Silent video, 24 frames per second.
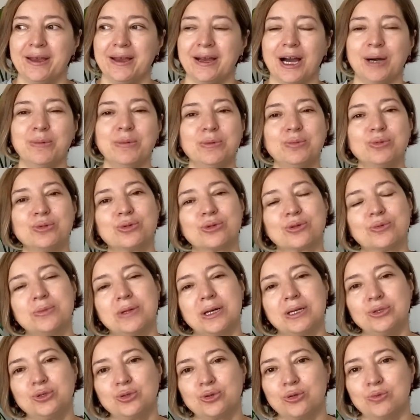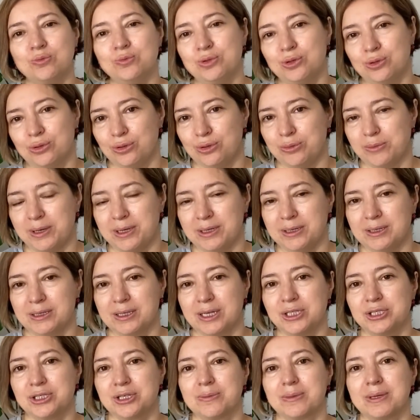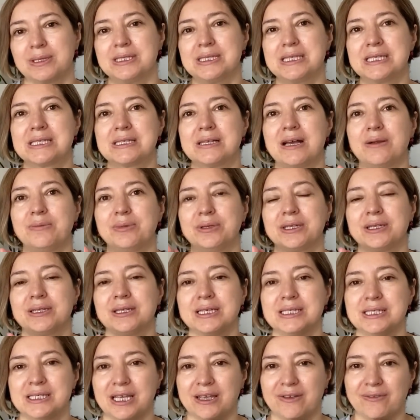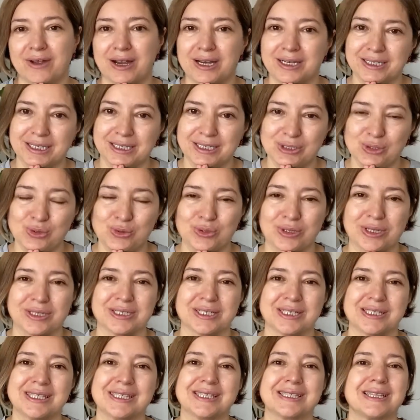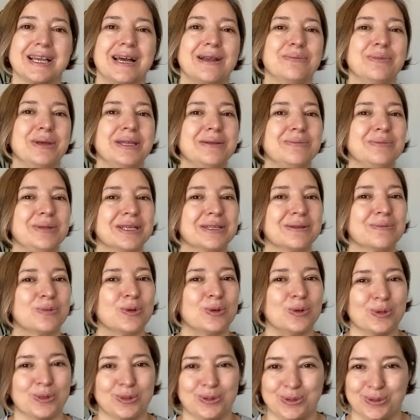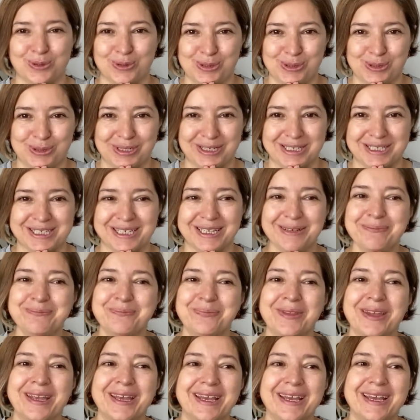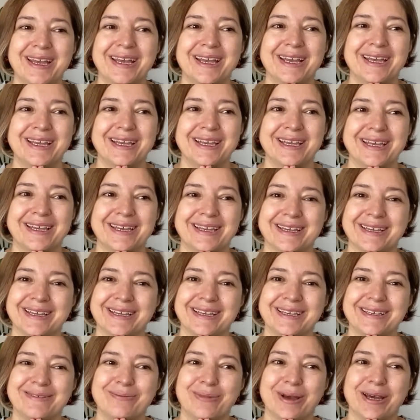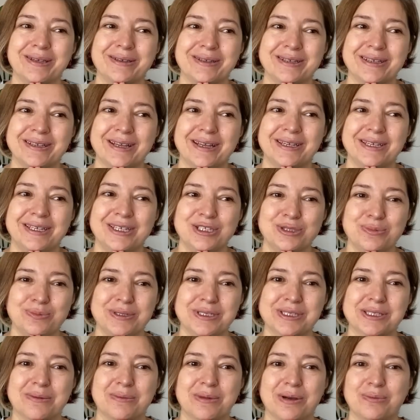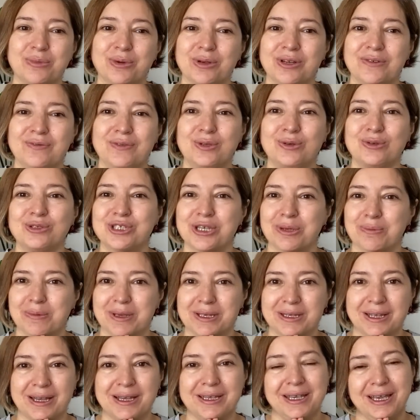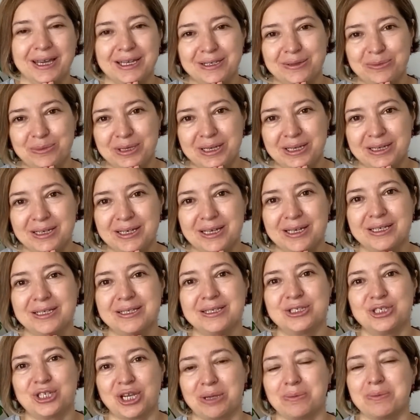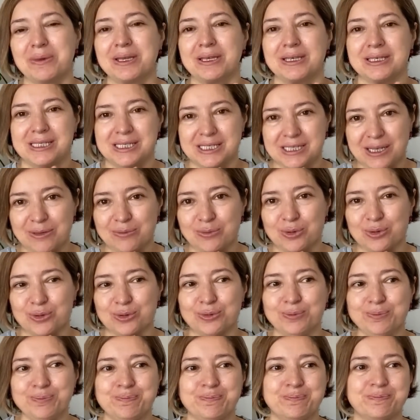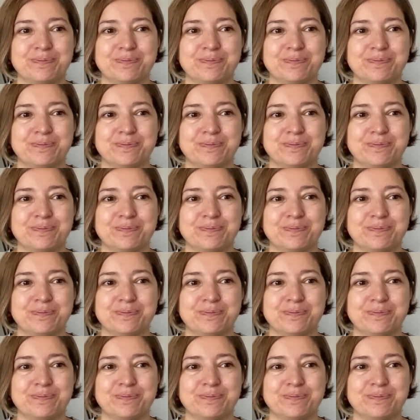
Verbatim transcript: Ama bu durumdan çok mutluyum arkadaşlar. Yani sizler bana destek verdiğiniz sürece, sizler benim yanımda olduğunuz sürece ee, ben hani hiçbir zaman böyle video çekmekten kendimi geriye çekmek istemiyorum.